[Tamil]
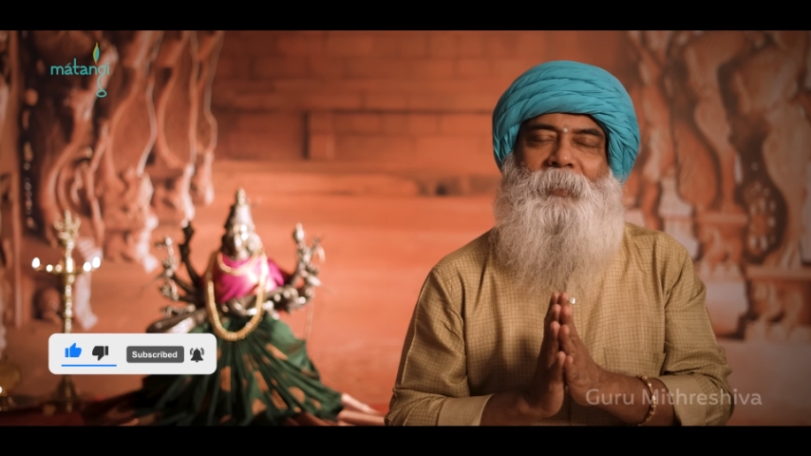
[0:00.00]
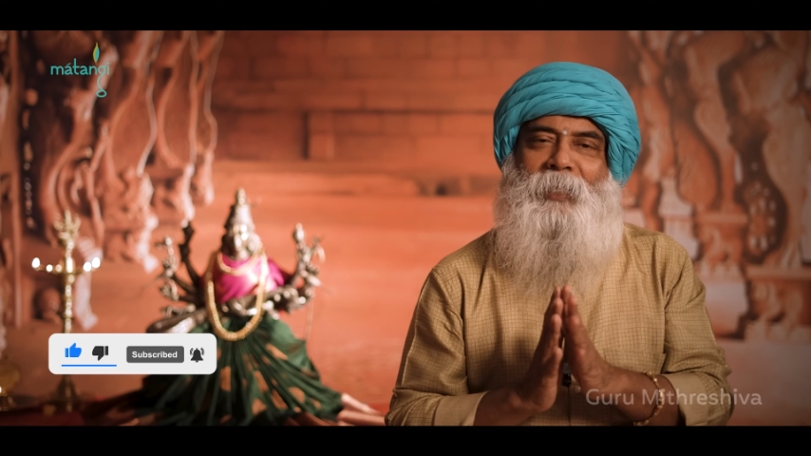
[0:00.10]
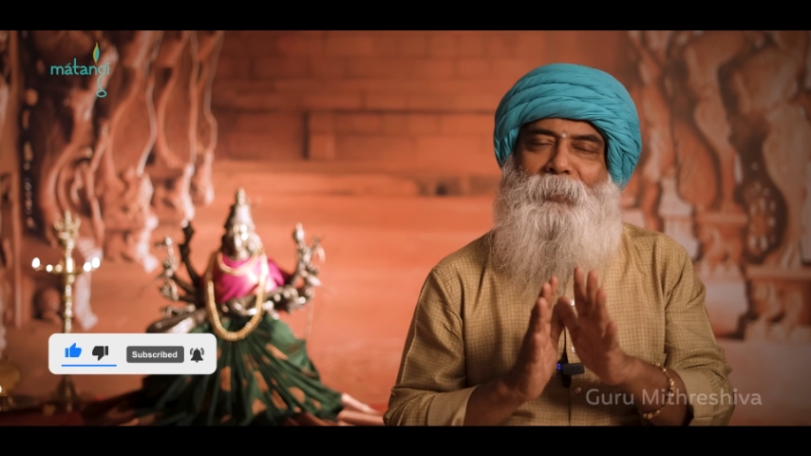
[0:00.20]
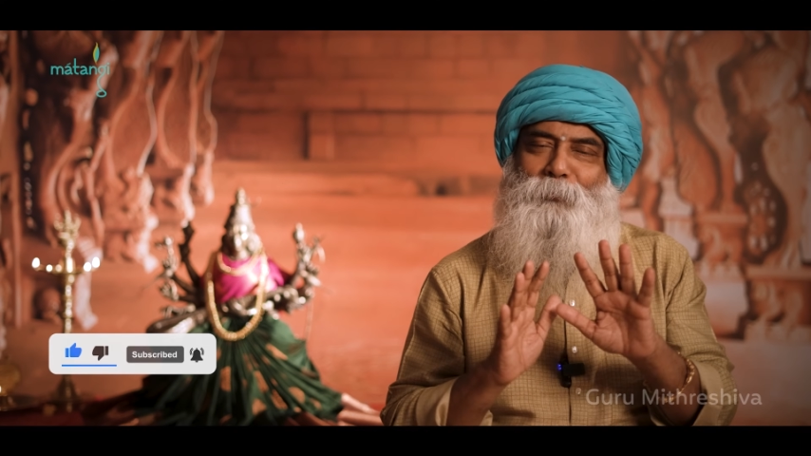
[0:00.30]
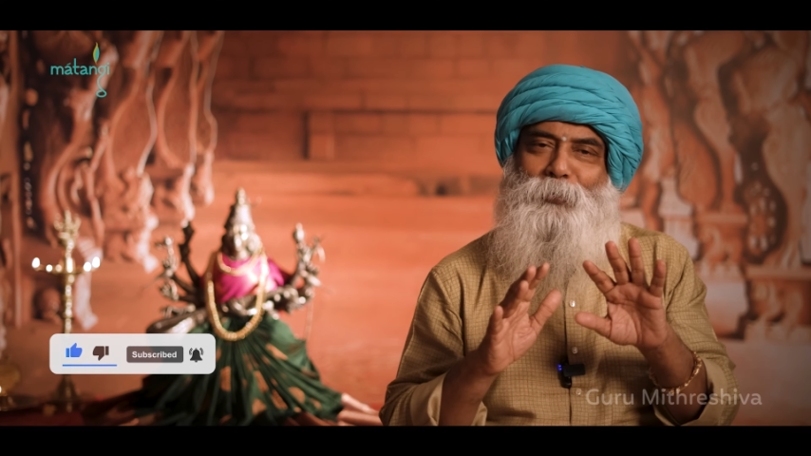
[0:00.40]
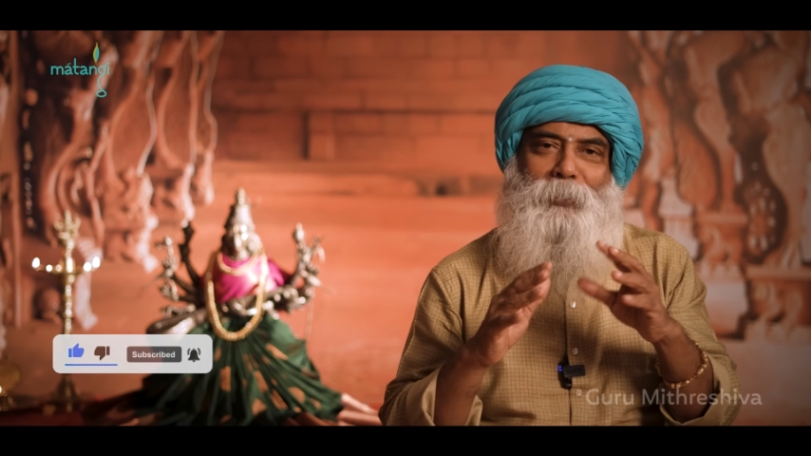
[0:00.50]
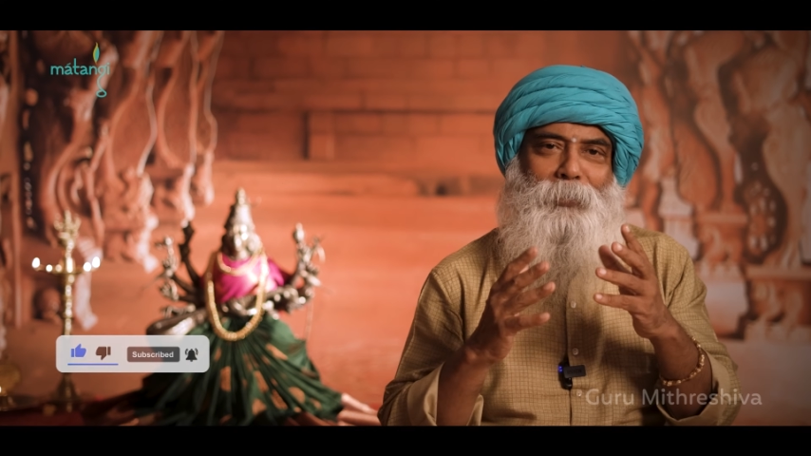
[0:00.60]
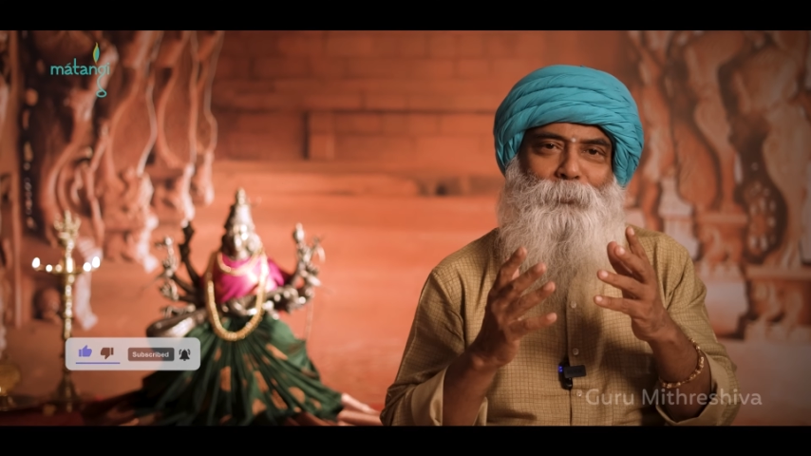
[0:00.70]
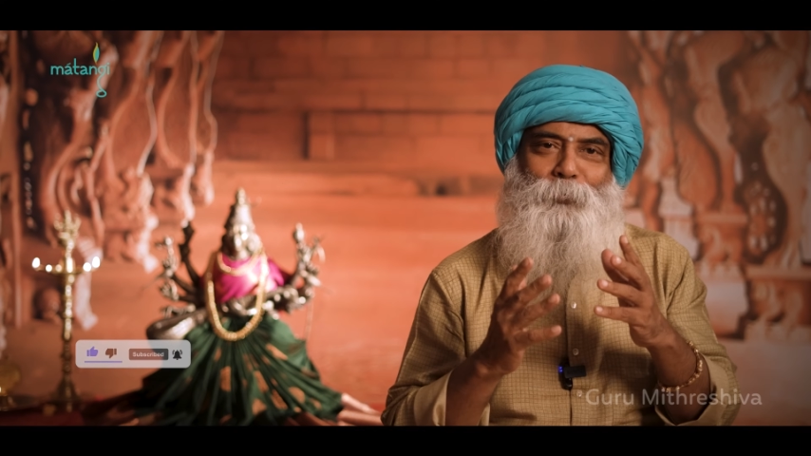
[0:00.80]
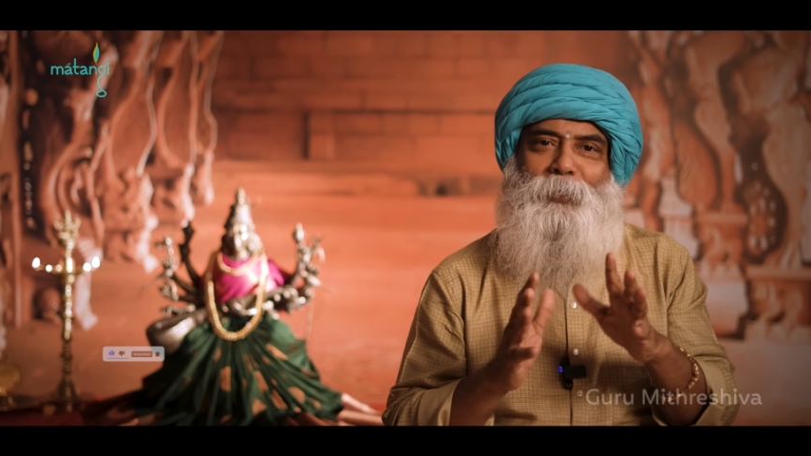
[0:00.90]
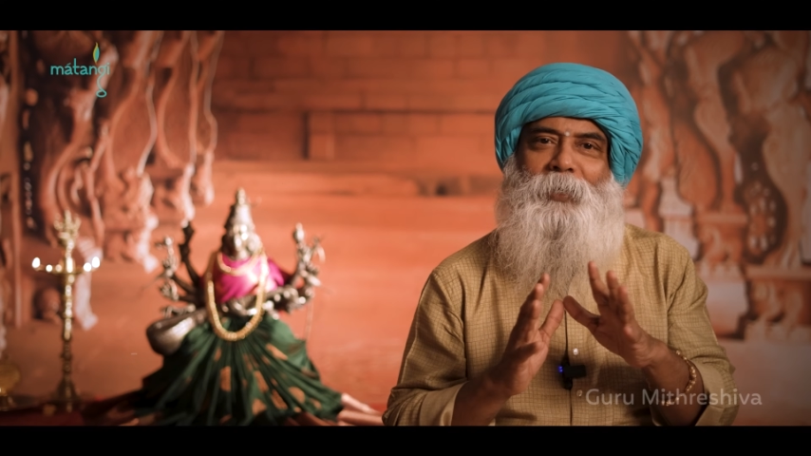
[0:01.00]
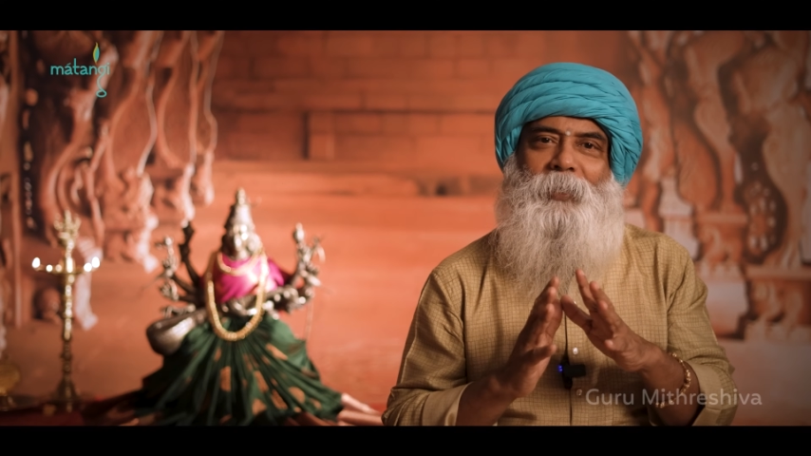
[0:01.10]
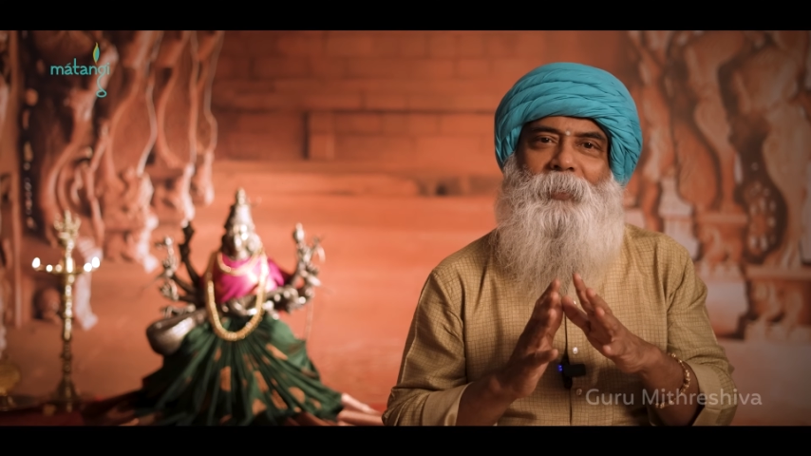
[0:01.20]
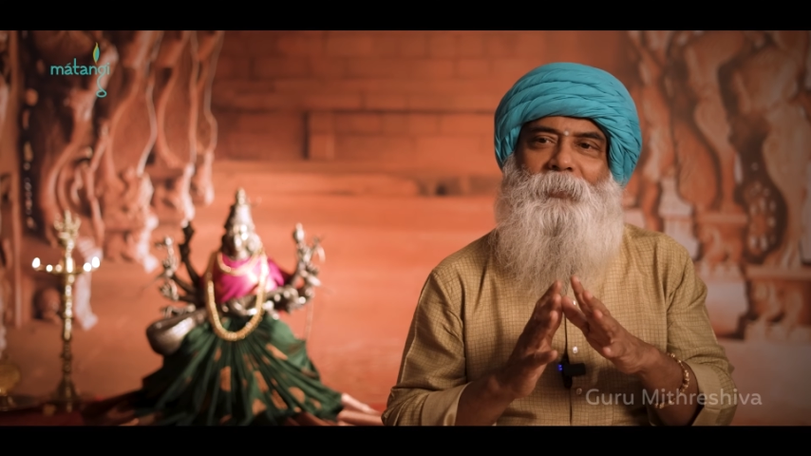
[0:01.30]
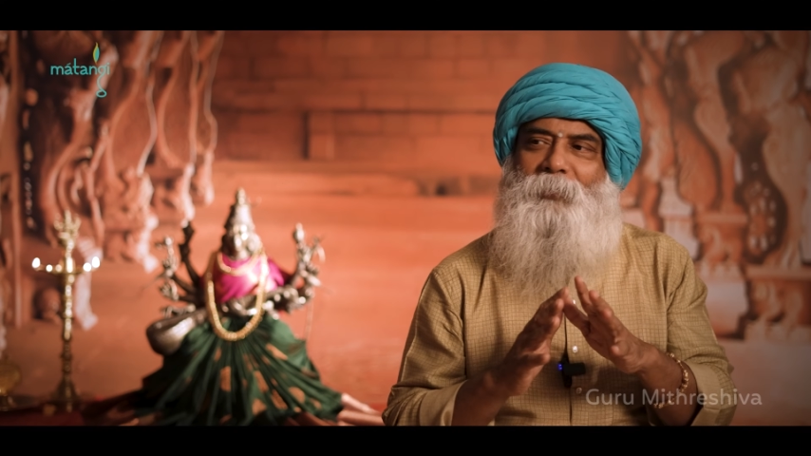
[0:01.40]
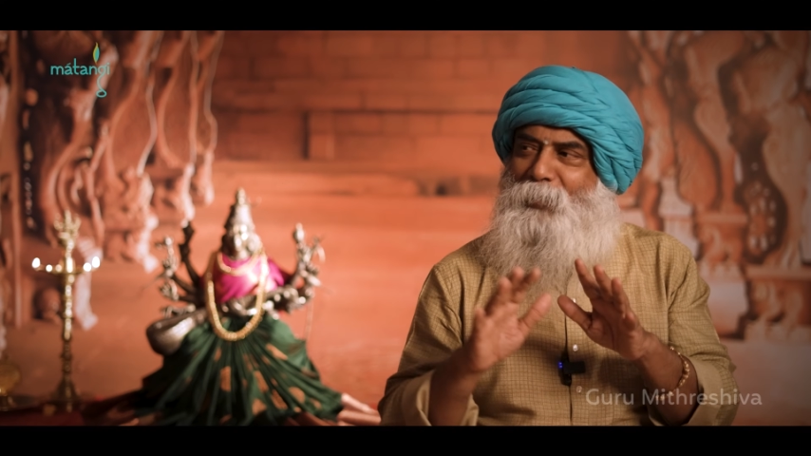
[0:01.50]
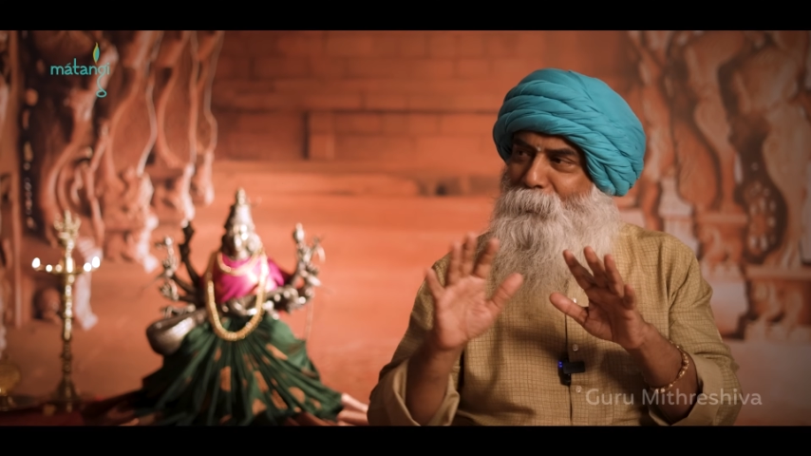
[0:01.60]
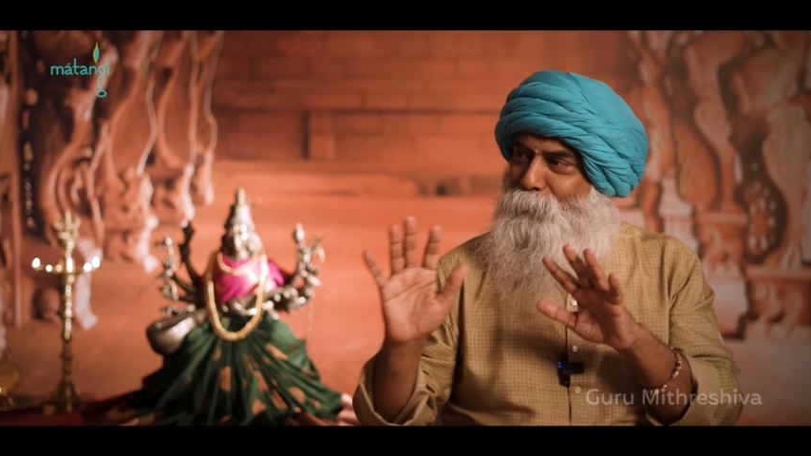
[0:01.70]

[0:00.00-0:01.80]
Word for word: டைமுங்கிறது ஒன்றும் கிடையாது இந்த